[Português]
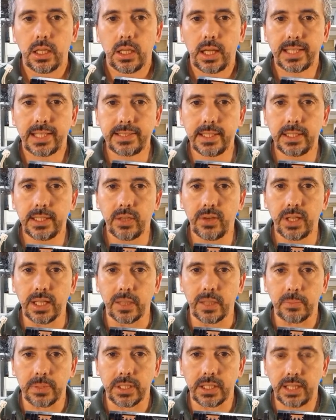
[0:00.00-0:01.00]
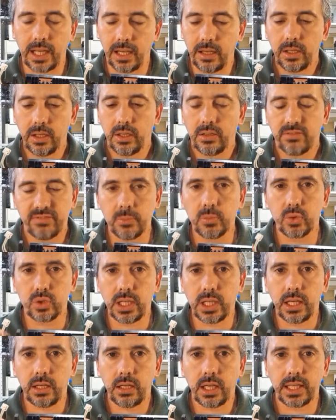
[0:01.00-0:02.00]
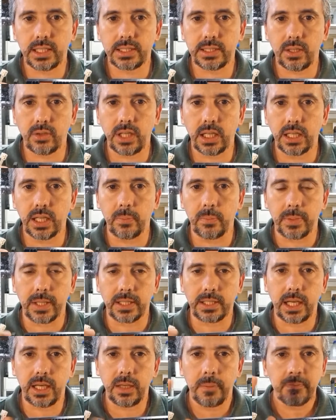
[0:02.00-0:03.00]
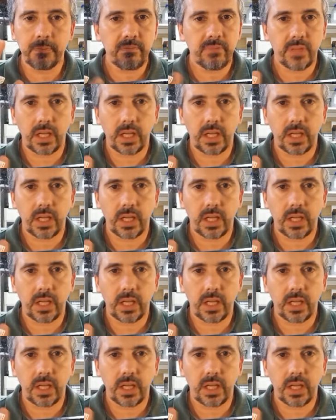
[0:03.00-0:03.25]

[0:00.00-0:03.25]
Acendeu a lâmpada, tá? Vamos usar a questão da lâmpada, tá?